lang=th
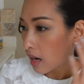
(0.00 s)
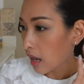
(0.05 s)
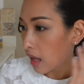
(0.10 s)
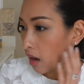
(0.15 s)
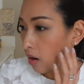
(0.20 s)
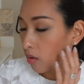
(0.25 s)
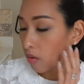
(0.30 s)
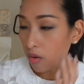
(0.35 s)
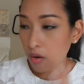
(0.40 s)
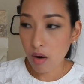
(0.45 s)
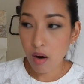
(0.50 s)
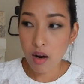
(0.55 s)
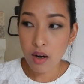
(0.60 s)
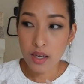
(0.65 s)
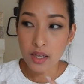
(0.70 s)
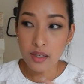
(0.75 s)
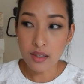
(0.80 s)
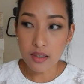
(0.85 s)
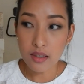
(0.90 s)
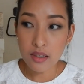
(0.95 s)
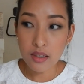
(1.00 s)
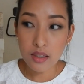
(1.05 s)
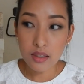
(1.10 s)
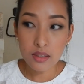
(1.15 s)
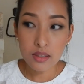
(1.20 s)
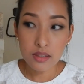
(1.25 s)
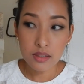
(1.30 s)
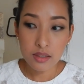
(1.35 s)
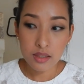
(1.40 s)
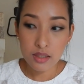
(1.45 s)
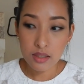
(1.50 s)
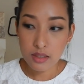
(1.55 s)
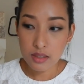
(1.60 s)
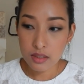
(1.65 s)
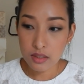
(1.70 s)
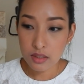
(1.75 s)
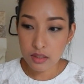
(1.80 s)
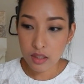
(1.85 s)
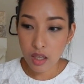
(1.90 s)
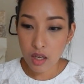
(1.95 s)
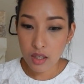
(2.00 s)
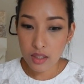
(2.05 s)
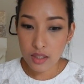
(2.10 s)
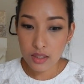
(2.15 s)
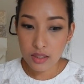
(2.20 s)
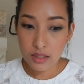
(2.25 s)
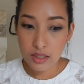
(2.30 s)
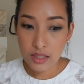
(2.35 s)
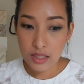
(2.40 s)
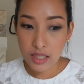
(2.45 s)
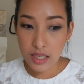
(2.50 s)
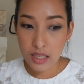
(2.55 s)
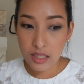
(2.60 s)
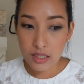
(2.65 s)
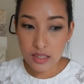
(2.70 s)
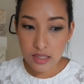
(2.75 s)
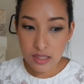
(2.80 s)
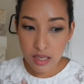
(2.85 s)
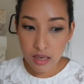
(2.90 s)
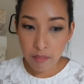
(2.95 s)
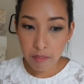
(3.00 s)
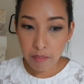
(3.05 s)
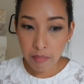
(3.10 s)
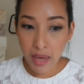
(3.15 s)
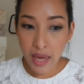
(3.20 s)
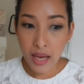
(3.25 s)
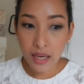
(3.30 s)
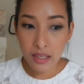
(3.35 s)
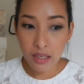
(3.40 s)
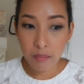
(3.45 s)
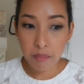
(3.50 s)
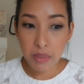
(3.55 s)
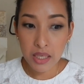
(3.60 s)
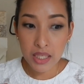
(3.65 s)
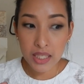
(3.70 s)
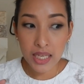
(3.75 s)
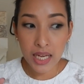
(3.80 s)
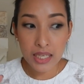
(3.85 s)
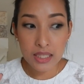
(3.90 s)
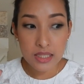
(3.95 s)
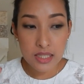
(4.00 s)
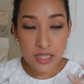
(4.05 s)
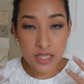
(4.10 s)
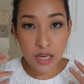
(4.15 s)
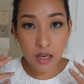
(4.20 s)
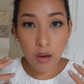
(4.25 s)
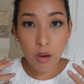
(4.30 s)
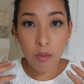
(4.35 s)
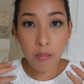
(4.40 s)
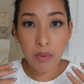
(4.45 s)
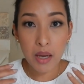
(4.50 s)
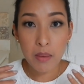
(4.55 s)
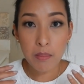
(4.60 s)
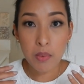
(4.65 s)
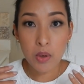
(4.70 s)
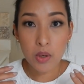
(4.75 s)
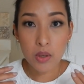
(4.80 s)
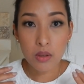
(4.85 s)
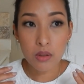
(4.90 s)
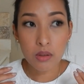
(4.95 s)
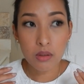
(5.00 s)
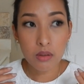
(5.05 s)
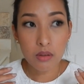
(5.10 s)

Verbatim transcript: แล้วก็อีกเรื่องหนึ่งก็คือตอนที่เคเซตแป้งเนี่ย เป็นการเซตลงไปบน